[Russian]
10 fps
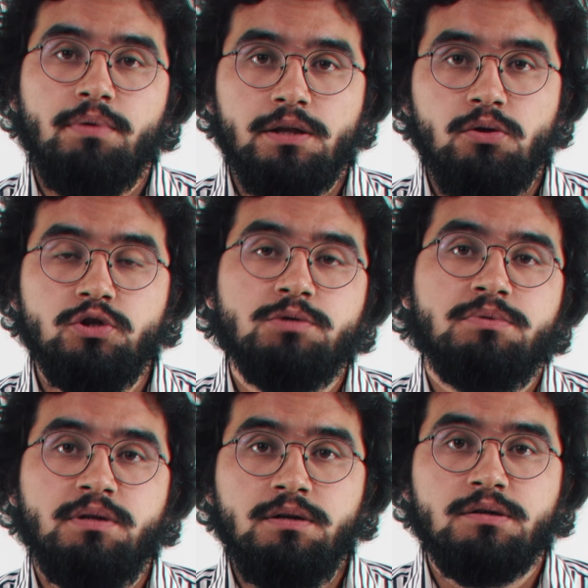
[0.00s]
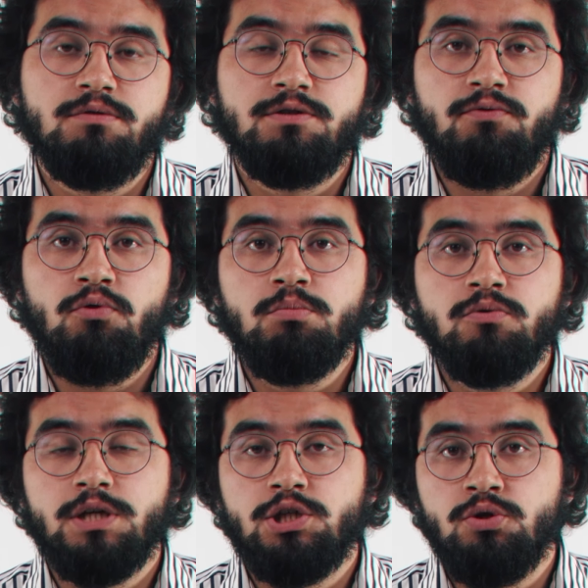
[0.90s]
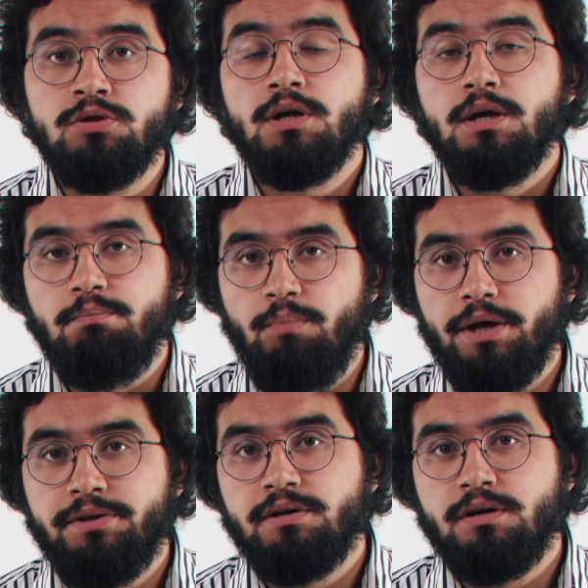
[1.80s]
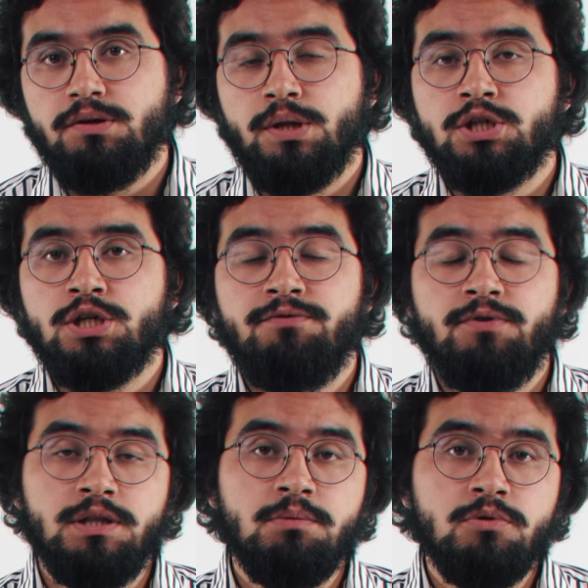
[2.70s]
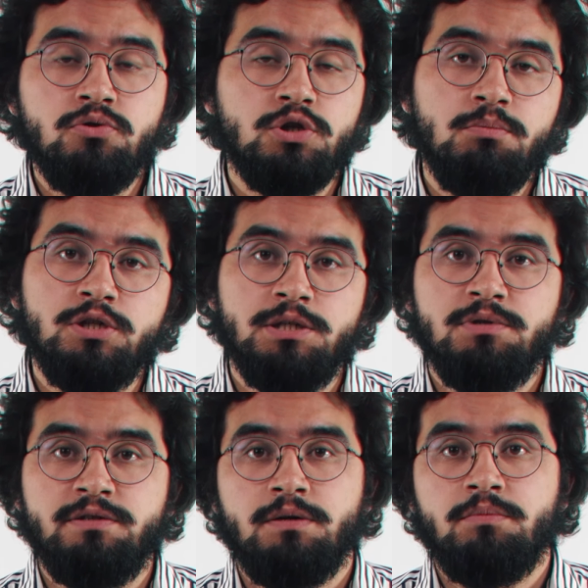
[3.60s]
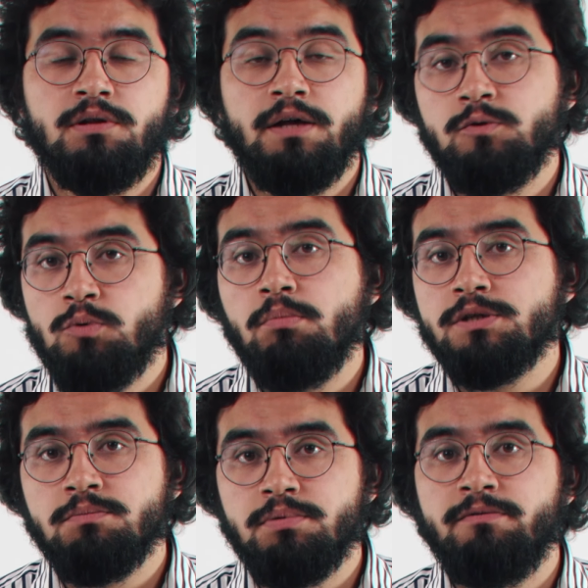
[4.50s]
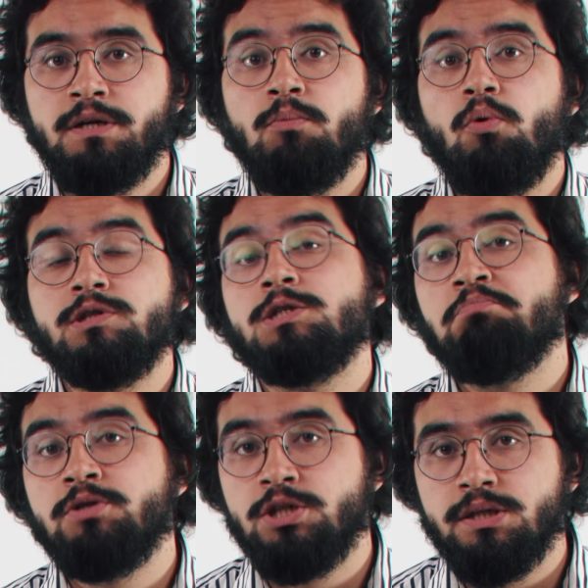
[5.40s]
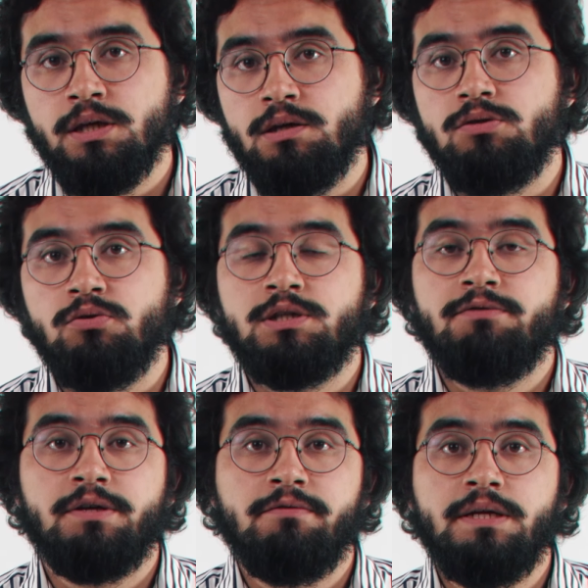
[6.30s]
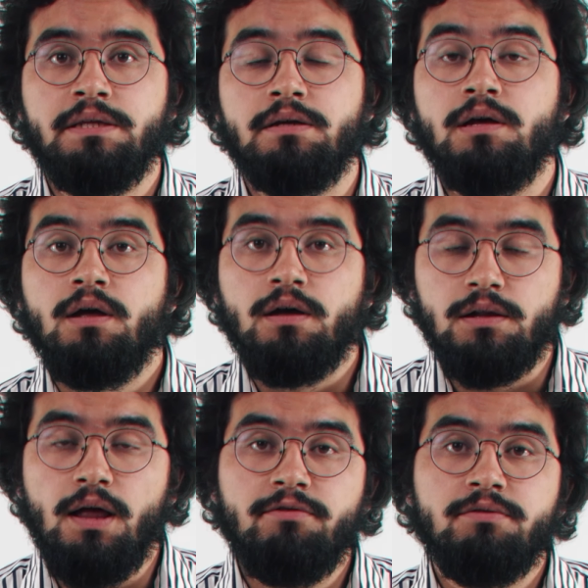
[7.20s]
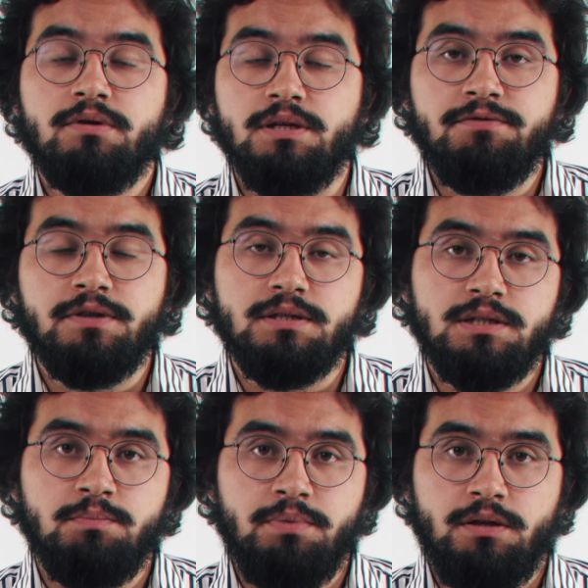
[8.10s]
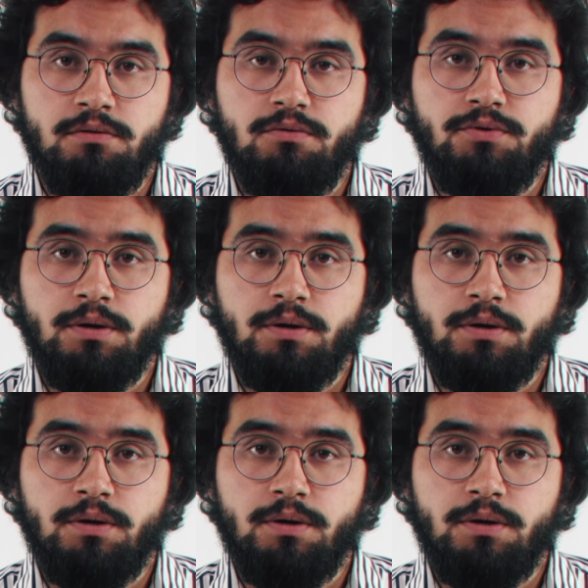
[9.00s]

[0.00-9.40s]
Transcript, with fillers: продолжим моделировать форму за счет мягких карандашей. В этом натюрморте мы с вами главным образом поговорим о соподчинении, то есть о выявлении главного и второстепенного в